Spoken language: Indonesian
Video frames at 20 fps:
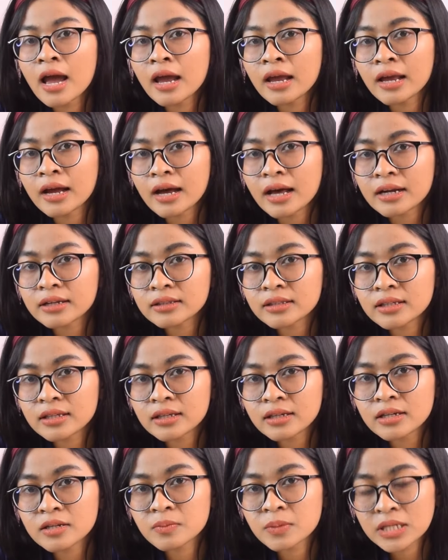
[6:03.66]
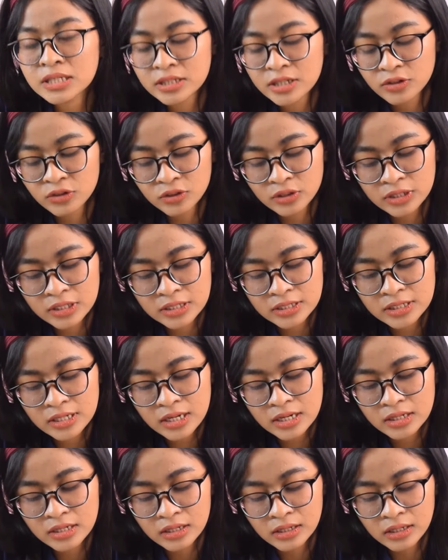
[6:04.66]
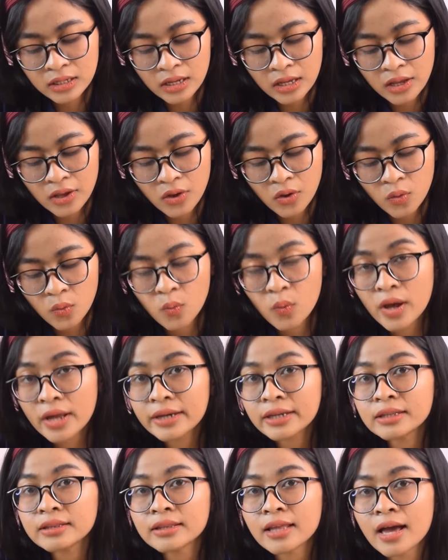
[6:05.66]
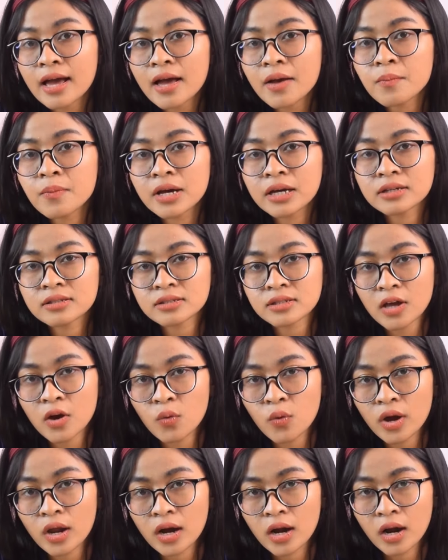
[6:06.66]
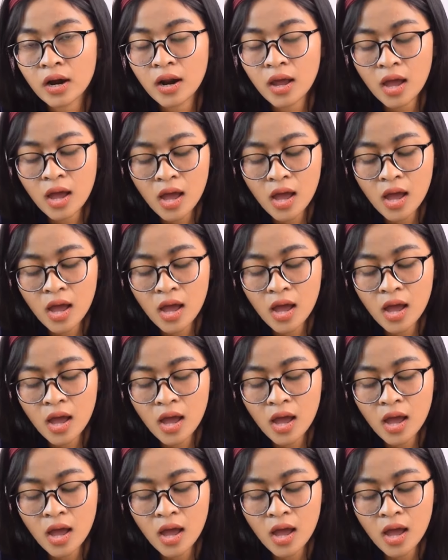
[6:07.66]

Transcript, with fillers: yang artinya di bahasa Indonesia adalah wanita bangsawan.